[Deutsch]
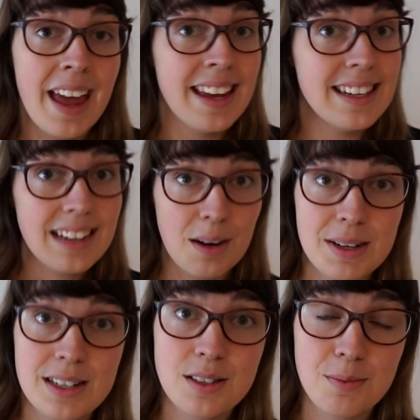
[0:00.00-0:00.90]
Ich kann
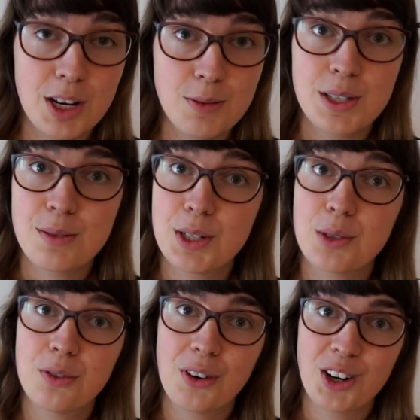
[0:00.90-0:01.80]
mir das zum Beispiel ziemlich
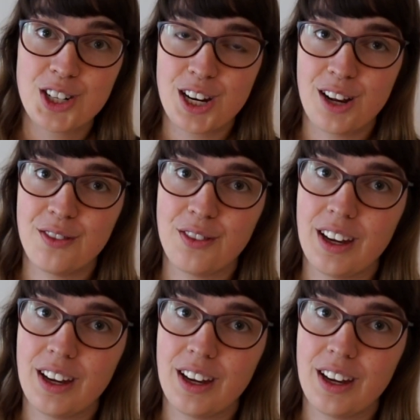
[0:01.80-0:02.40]
gut vorstellen,